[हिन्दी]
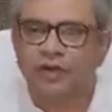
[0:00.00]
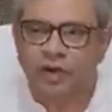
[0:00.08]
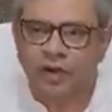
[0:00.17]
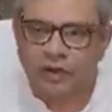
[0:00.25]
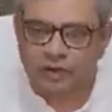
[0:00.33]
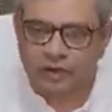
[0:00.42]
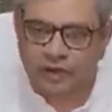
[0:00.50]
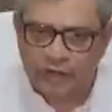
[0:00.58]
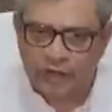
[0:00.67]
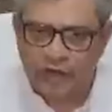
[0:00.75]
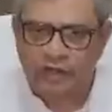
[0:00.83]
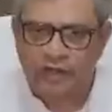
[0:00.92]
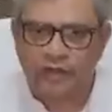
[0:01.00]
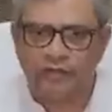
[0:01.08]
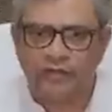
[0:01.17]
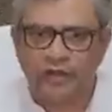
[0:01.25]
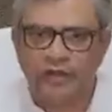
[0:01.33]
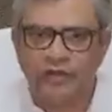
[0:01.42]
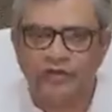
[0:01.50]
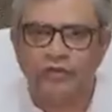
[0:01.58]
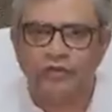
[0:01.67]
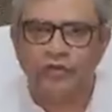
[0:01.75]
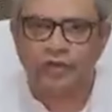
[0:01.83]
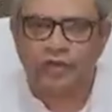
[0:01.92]
और केवल और केवल
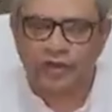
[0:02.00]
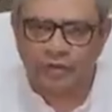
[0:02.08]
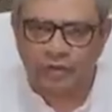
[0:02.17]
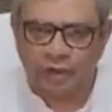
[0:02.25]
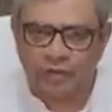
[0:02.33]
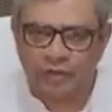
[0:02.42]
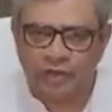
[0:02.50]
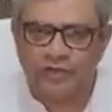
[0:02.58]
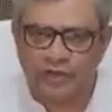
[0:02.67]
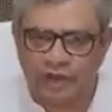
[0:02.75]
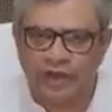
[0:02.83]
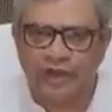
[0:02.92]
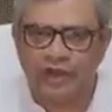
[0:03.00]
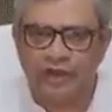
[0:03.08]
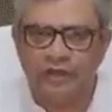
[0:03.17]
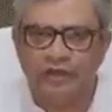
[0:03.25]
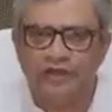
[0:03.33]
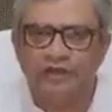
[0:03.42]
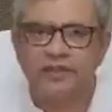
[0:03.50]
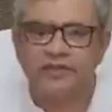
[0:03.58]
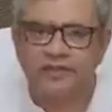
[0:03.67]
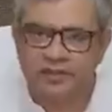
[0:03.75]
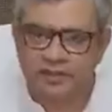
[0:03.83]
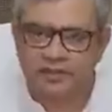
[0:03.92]
उनके मन में इतना है कि
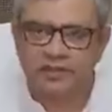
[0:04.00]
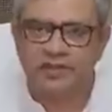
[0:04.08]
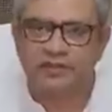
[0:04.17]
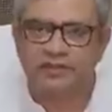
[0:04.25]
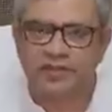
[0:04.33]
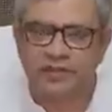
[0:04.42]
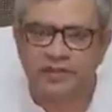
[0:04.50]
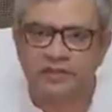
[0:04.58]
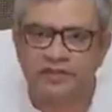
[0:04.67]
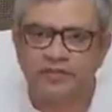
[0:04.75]
जिस तरह से